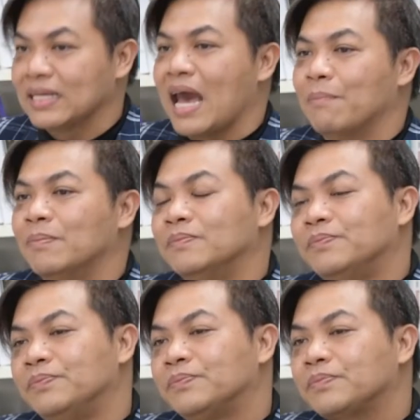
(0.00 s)
ครับเพราะฉะ
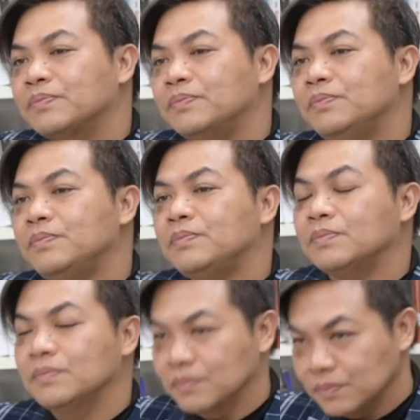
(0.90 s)
นั้นคุณสมบัติข
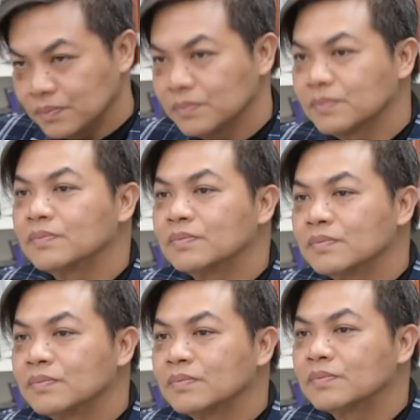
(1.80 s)
องคนที่จะมา
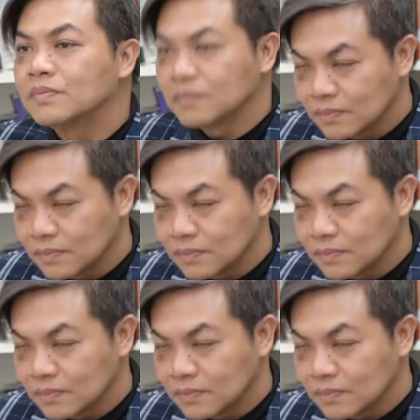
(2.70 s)
เรียน